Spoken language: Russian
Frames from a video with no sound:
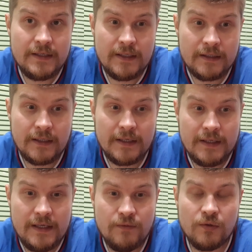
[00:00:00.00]
на это,
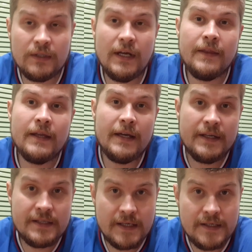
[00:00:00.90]
и вот данная
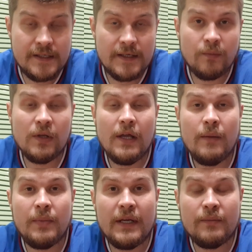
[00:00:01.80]
рецензия была
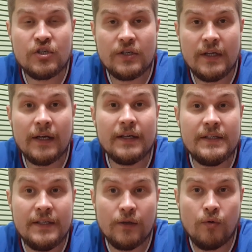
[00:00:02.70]
приобщена к
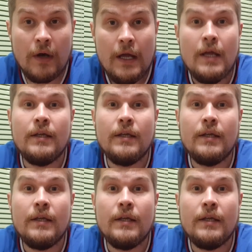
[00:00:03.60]
делу.